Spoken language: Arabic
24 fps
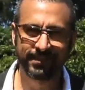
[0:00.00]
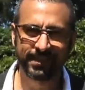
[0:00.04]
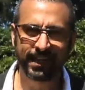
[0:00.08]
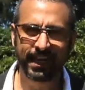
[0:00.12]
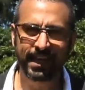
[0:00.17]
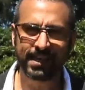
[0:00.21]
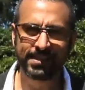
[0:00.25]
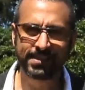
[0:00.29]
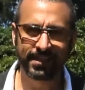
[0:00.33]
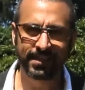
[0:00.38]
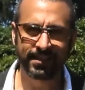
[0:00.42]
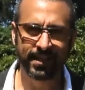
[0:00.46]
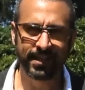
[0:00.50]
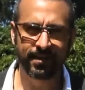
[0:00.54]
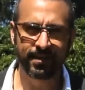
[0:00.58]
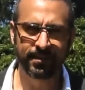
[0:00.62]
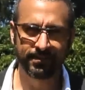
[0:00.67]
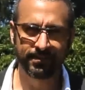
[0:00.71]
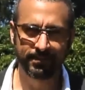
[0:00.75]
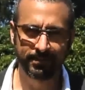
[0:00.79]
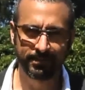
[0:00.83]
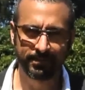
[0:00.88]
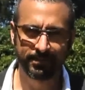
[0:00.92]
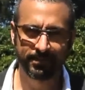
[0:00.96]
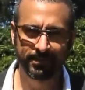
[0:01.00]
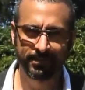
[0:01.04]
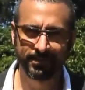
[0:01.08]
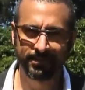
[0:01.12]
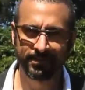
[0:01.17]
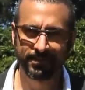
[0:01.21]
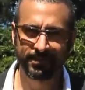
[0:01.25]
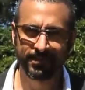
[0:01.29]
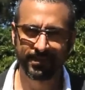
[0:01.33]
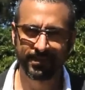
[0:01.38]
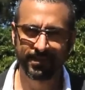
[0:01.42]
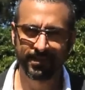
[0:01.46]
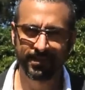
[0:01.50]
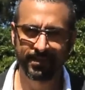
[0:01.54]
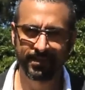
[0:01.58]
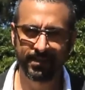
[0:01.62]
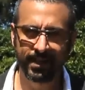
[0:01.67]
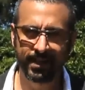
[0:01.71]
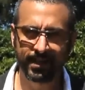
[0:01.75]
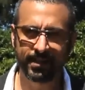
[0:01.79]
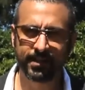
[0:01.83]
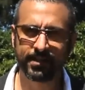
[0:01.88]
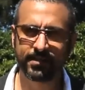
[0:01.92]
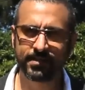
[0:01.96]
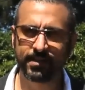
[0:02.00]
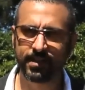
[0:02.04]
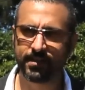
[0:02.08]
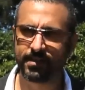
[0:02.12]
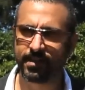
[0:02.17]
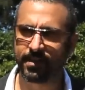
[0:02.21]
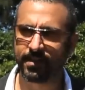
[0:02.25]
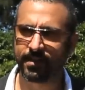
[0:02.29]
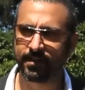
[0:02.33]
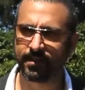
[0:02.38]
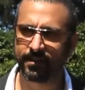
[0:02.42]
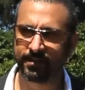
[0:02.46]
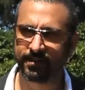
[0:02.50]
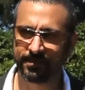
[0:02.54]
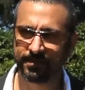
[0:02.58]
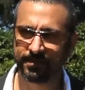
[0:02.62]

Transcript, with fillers: دخي سديره دخي سديره